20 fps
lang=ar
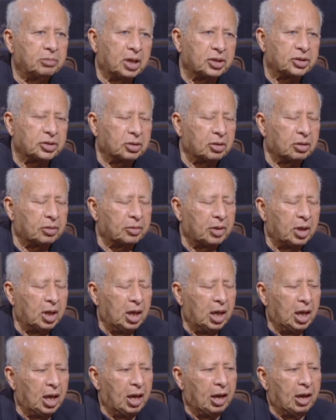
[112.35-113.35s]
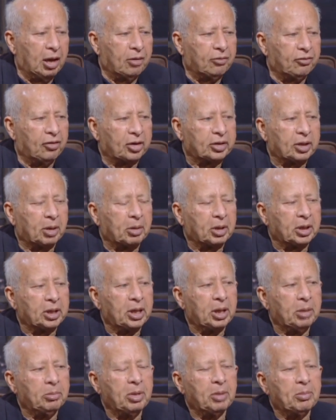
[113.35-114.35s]
بس فطبعا
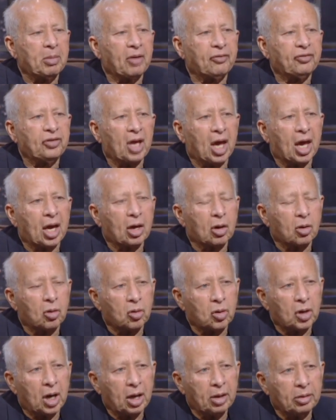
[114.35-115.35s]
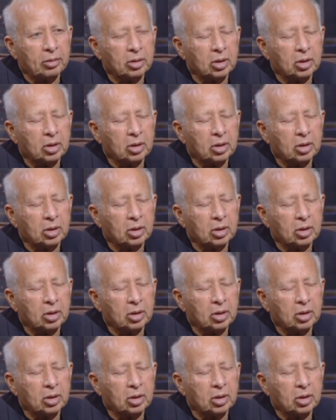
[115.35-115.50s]
ايه بيبقى فيها غنى